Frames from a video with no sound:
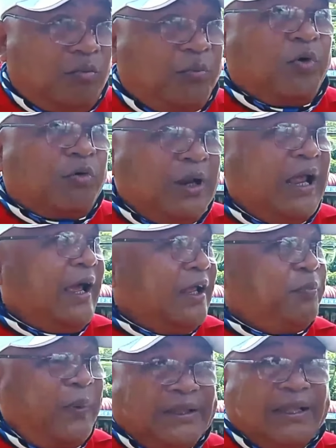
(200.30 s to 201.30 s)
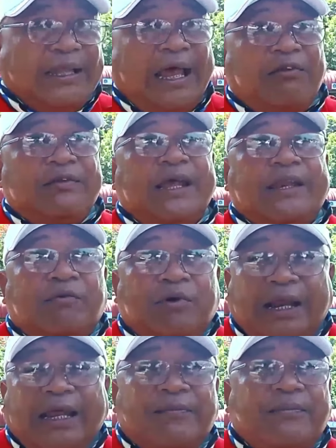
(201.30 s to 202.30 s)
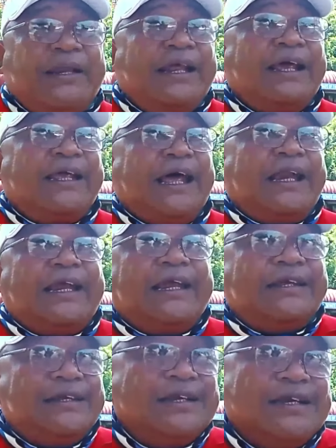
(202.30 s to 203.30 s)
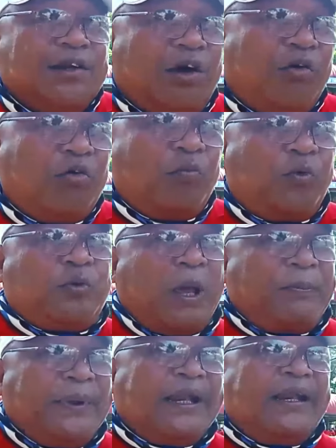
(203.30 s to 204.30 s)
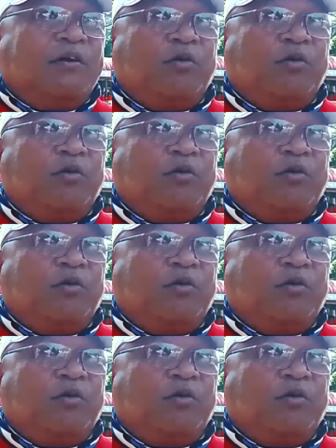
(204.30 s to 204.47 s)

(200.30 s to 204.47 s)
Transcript: Puro lang kayo pagtatalo dyan eh. Wala naman nangyayari. Sir. Nauubos pa pera ng